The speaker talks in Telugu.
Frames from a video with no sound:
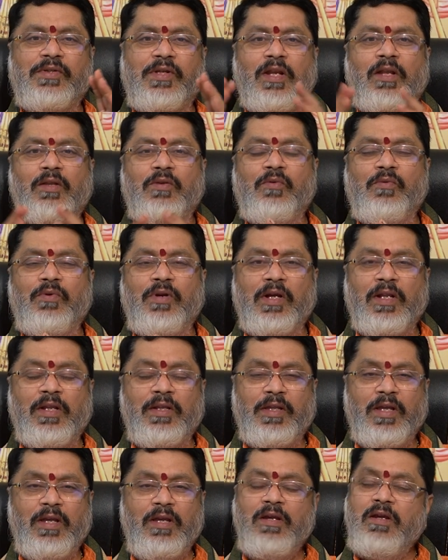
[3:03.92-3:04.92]
స్త్రీలతో
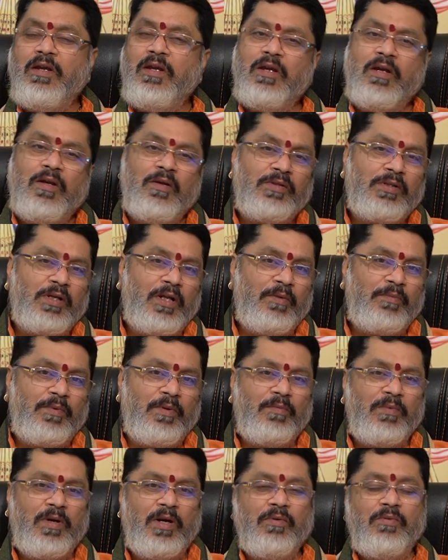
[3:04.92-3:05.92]
ఉండగలిగితే చాలా
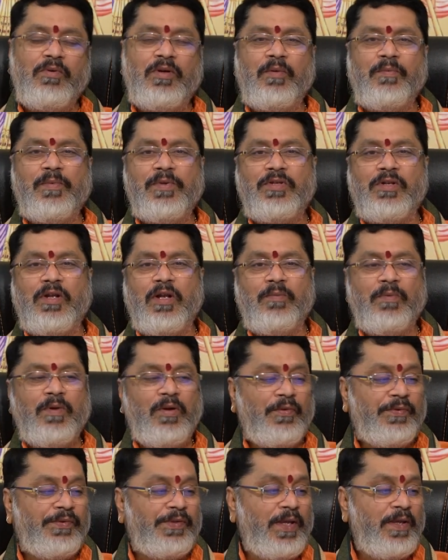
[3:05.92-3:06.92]
బ్రహ్మాండంగా ఉంటే మంచి
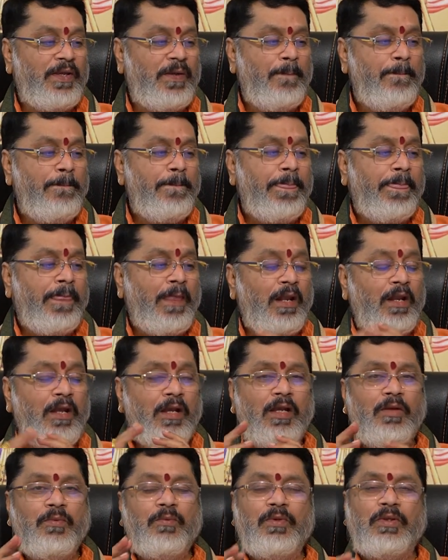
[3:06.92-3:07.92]
లాభాలు వస్తాయి
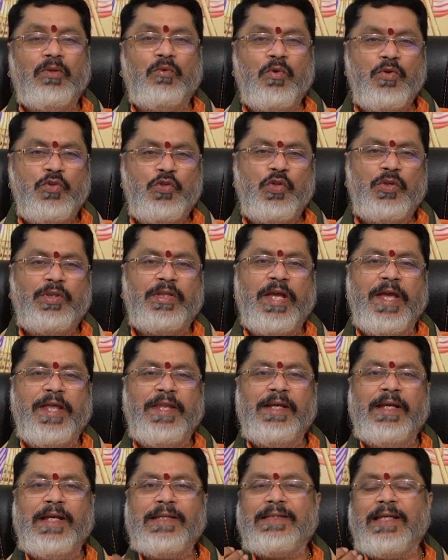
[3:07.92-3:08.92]
అలాగే కొంచెం
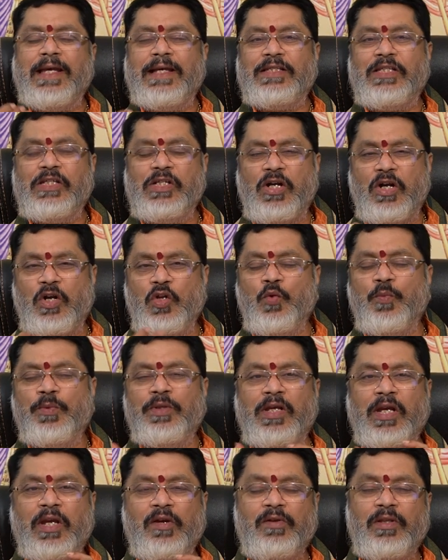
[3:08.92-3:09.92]
ధైర్యంగా సాహసంగా అడుగు
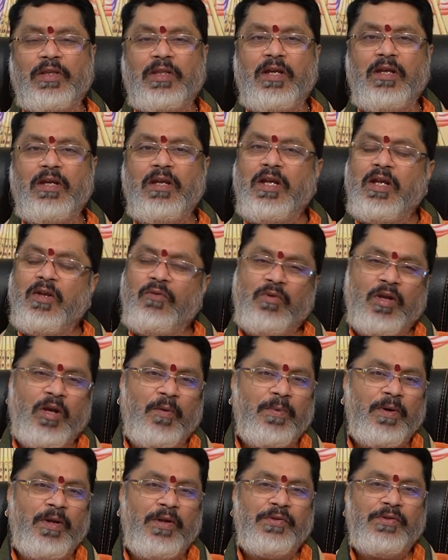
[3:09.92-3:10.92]
ముందుకు వెళ్తే
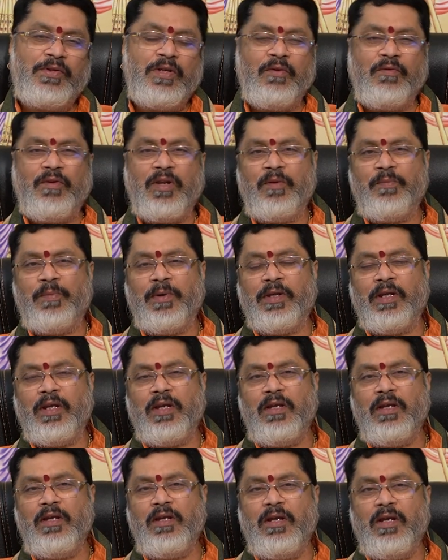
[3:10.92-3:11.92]
వ్యాపారస్తులు ఎవరైనప్పటికీ
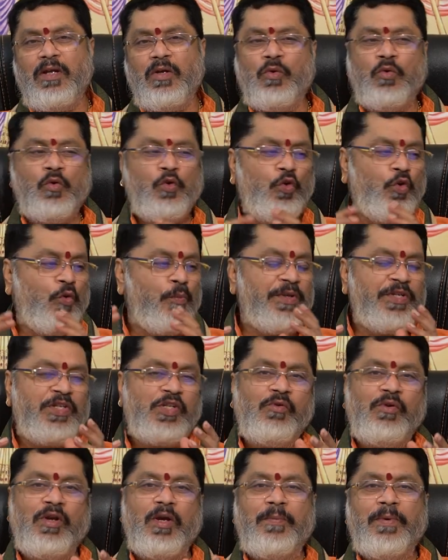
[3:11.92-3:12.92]
గుంటూరు
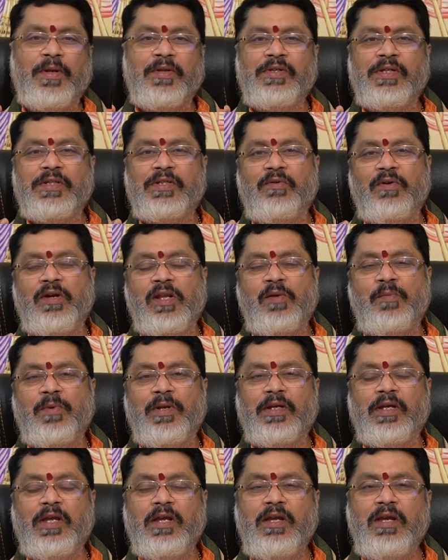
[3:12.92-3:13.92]
మిర్చి వ్యాపారం చేసేవాళ్ళు
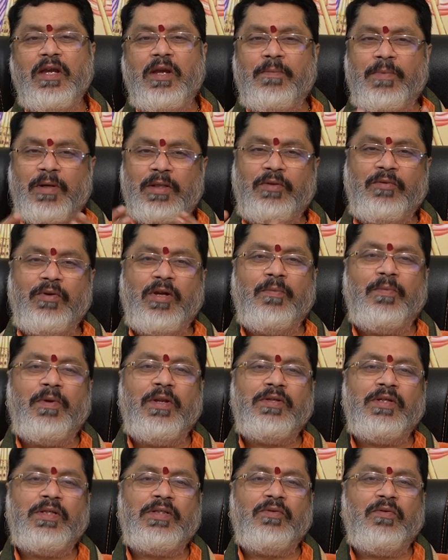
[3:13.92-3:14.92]
అయినప్పటికీ పత్తి
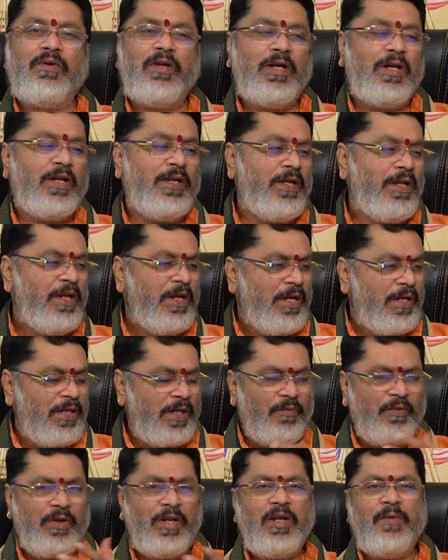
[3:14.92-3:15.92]
వ్యాపారం చేసేవాళ్ళు కానీ
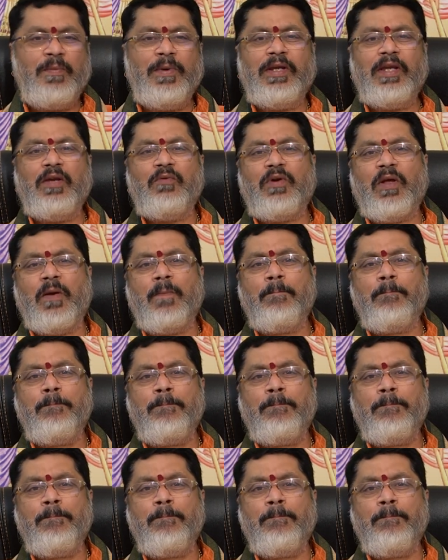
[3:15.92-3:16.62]
ఎవరైనప్పటికీ కూడా